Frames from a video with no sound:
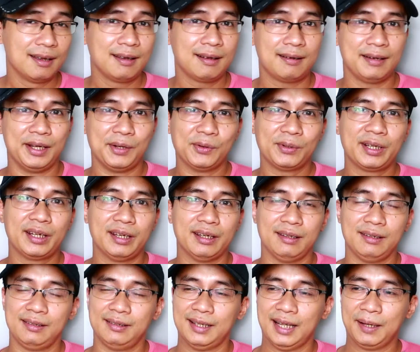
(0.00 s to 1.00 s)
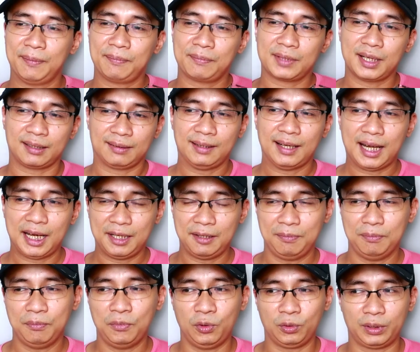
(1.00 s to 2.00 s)
để có thể dám đặt lại
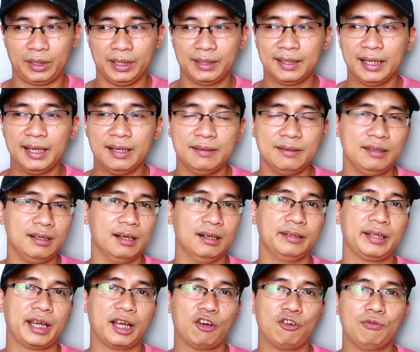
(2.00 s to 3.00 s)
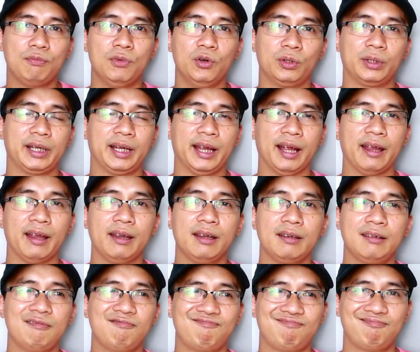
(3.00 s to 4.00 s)
một cái tên dựa theo một
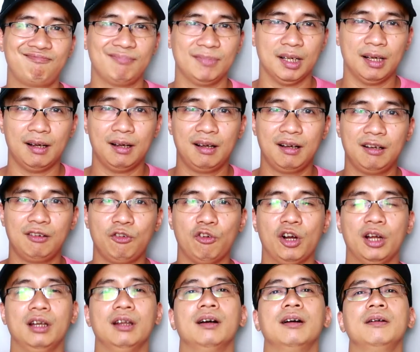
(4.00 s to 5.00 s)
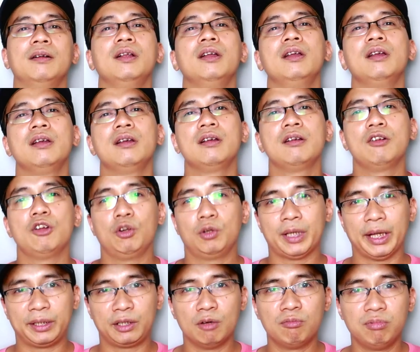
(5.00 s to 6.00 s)
cái uh, gọi là
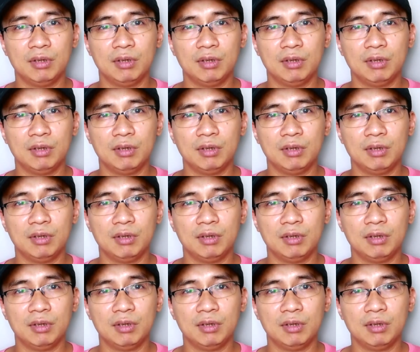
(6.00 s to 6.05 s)
thành công